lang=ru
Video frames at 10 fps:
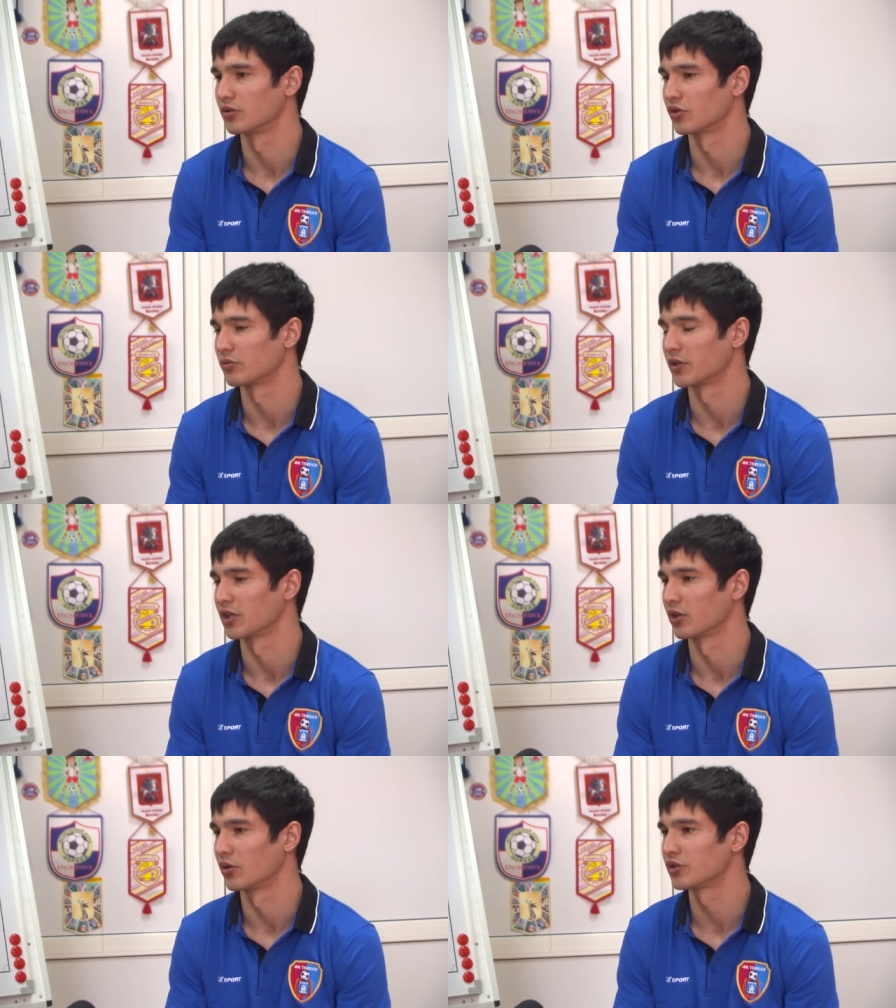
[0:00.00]
город
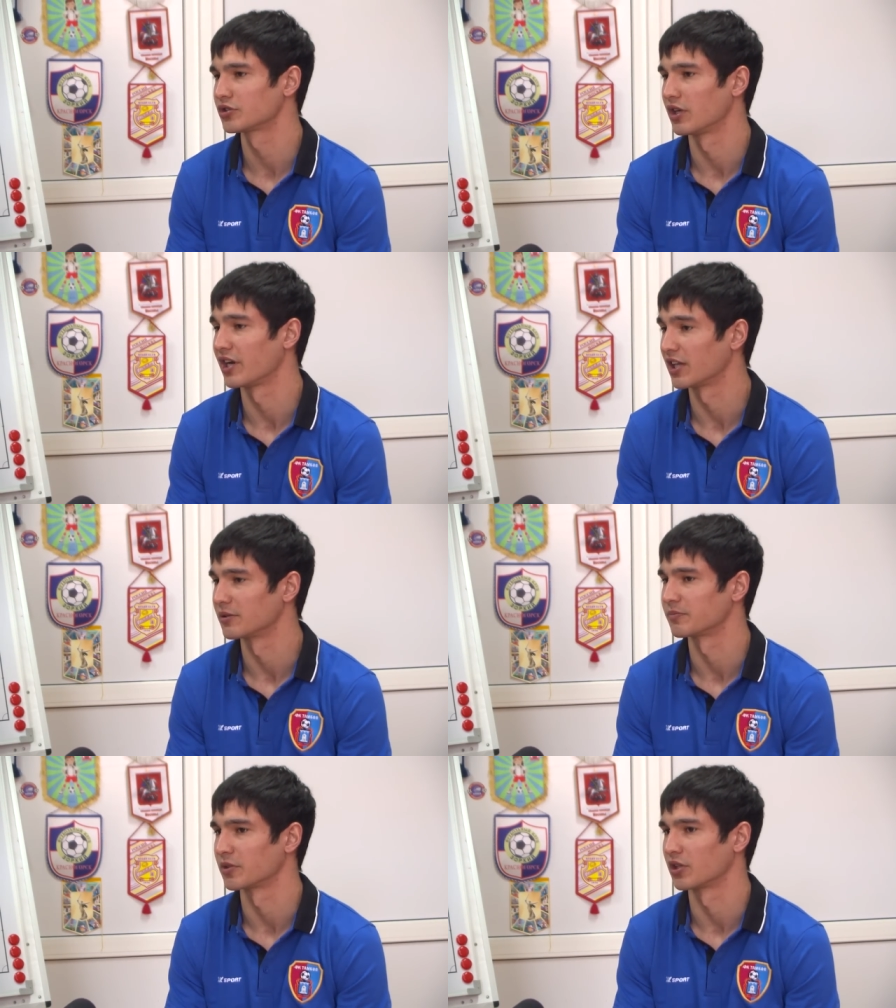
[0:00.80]
Магнитогорск,
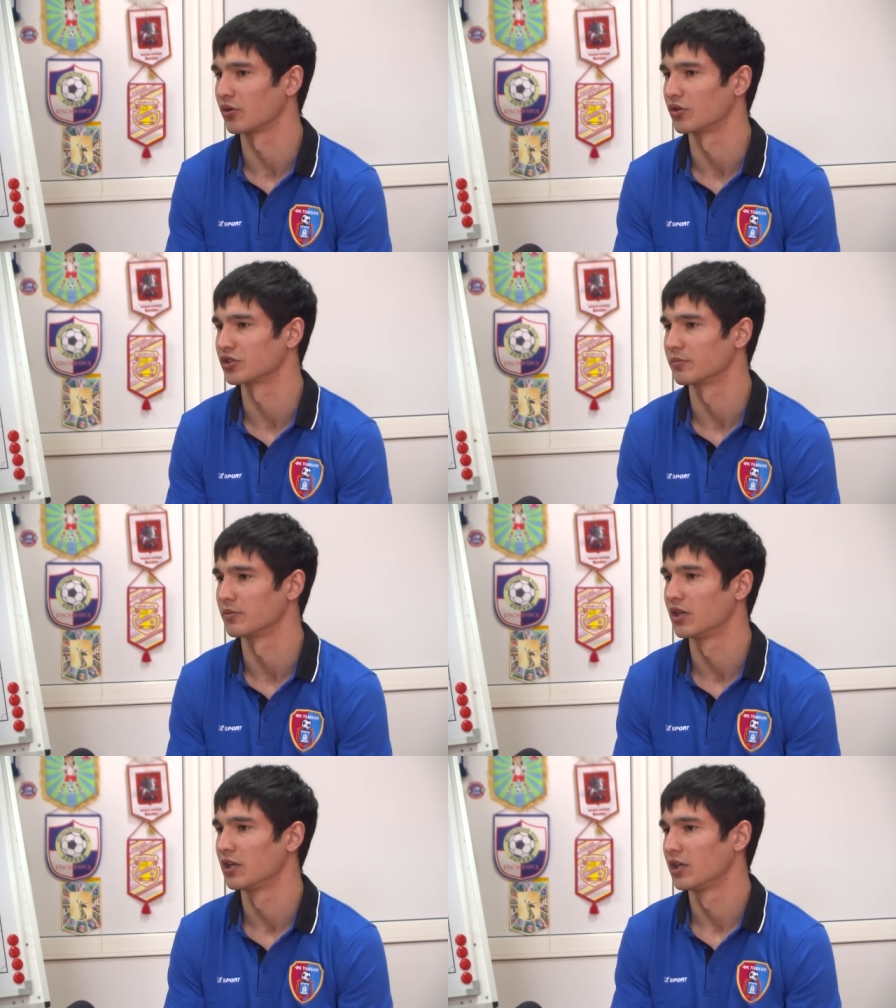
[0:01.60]
рядом с Магнитогорском,
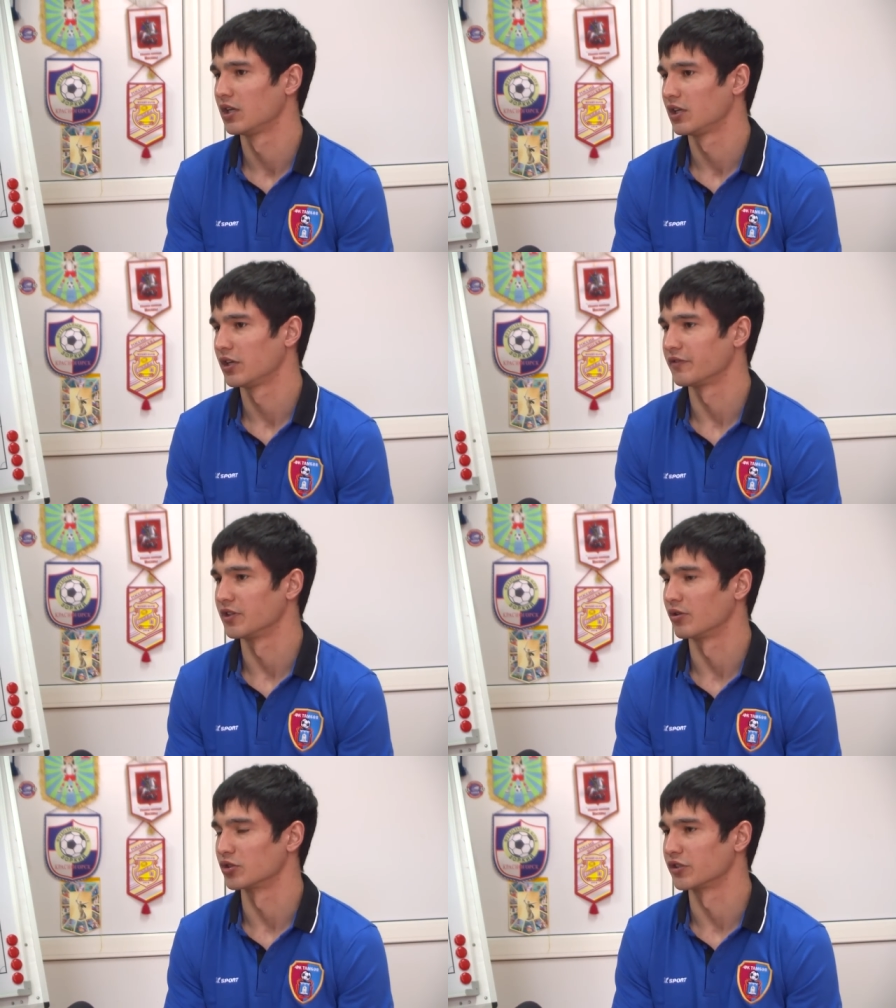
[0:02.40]

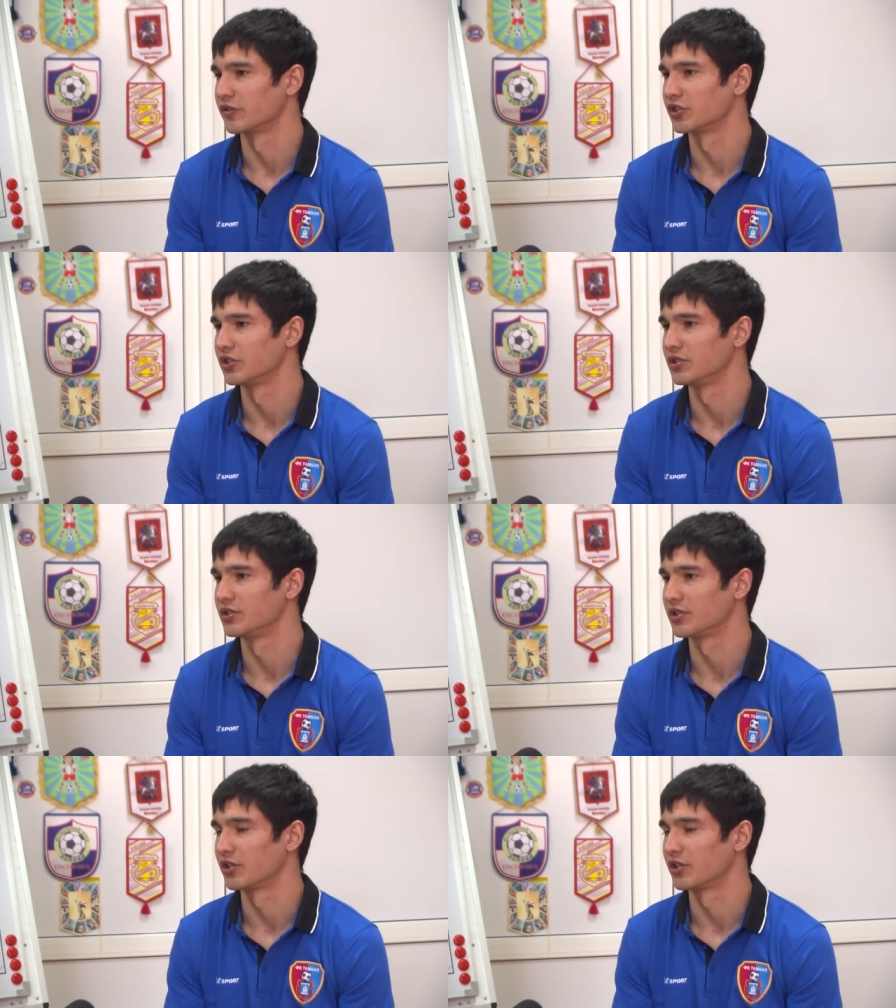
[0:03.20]
тоже 60